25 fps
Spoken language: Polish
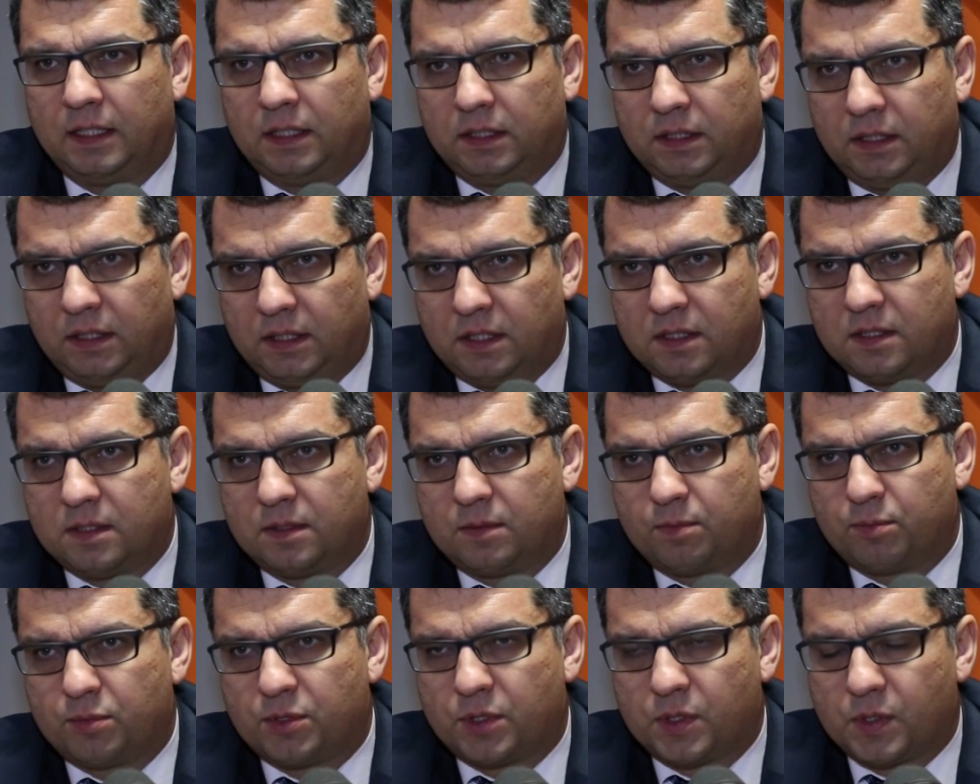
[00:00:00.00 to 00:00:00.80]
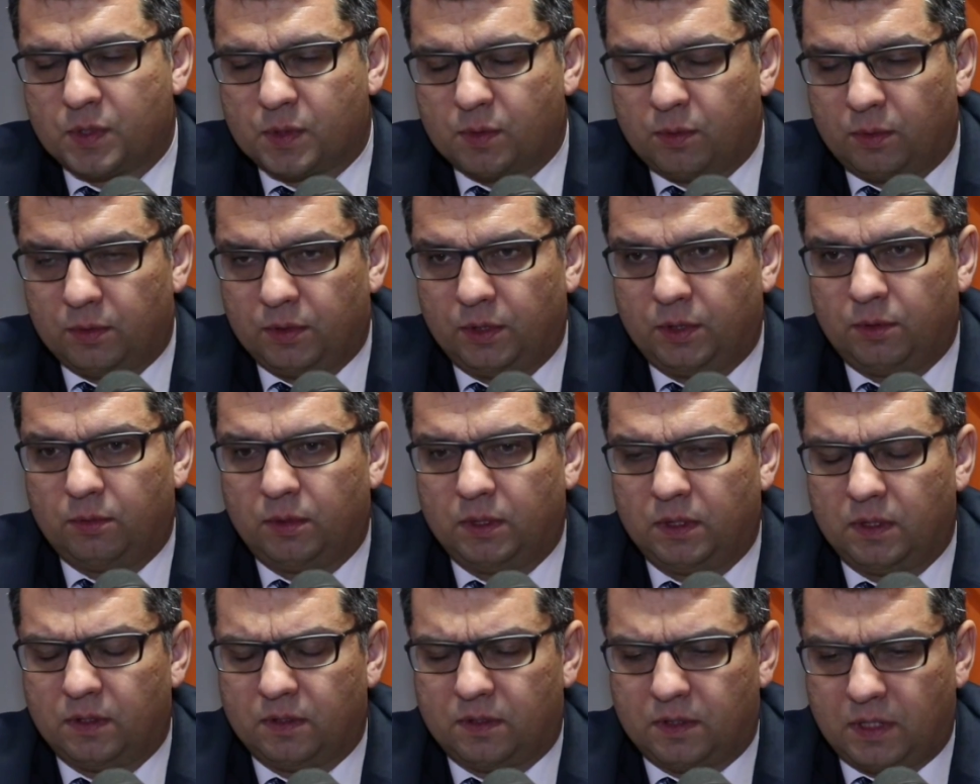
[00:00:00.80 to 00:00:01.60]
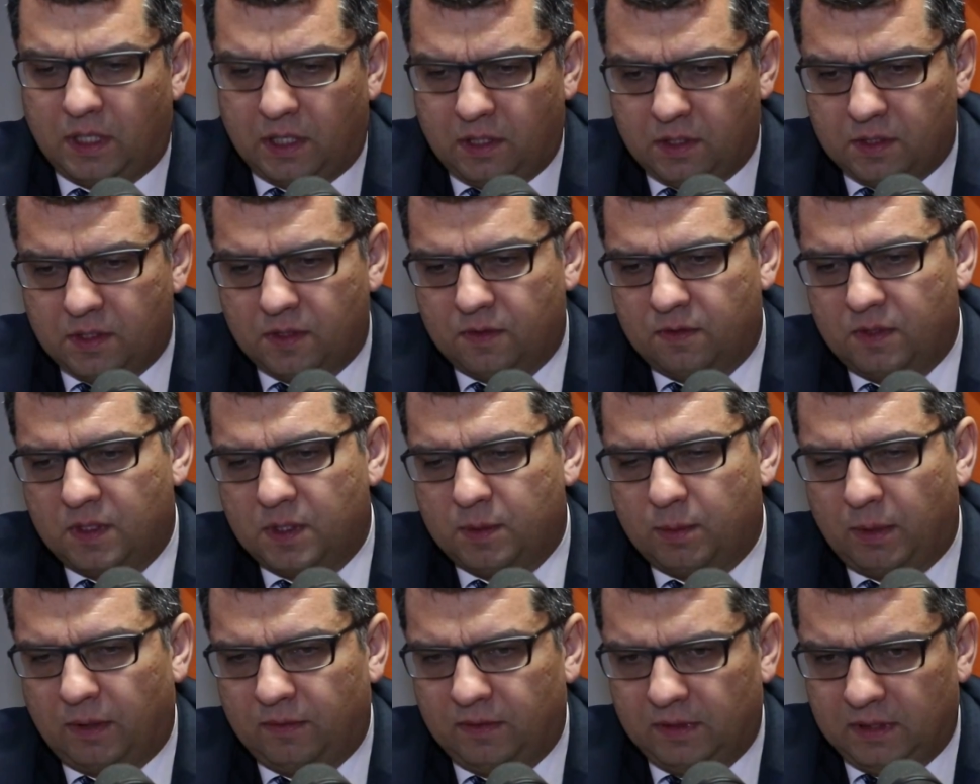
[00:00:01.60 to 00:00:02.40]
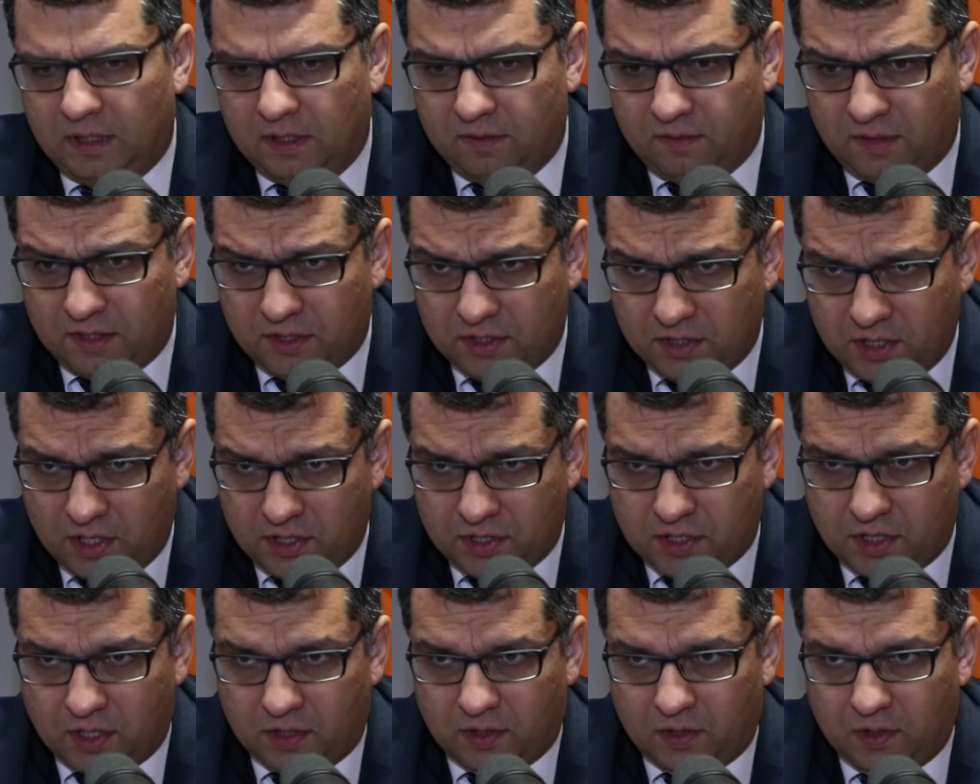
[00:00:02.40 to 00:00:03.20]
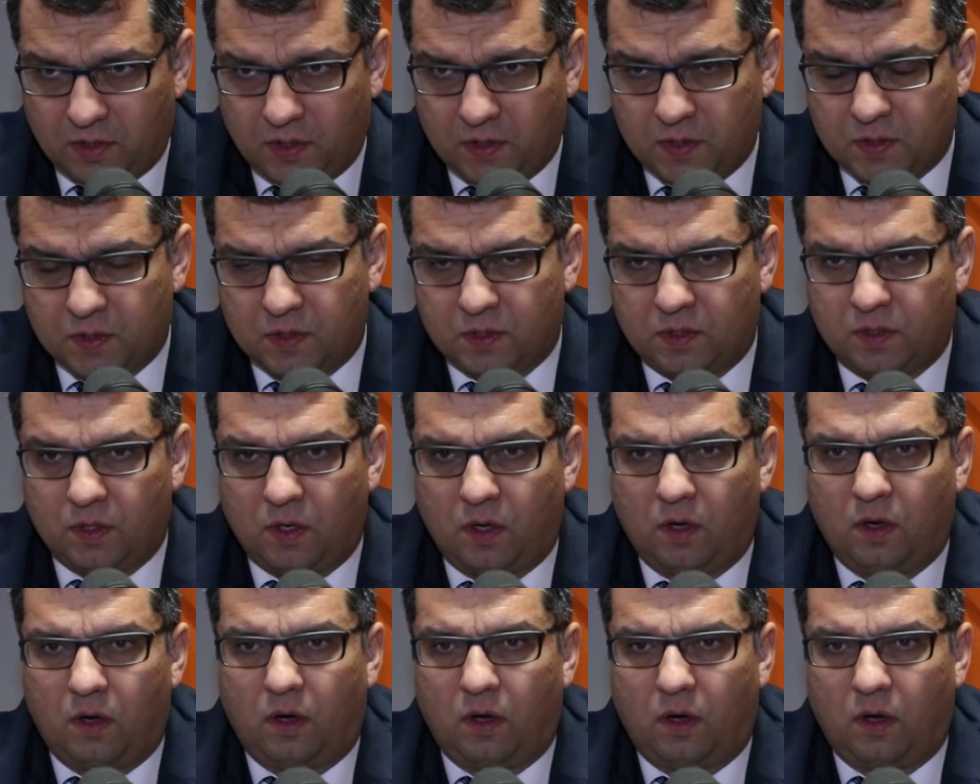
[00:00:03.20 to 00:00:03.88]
nie przysłoniły tego, co jest w tej sprawie najważniejsze. To jest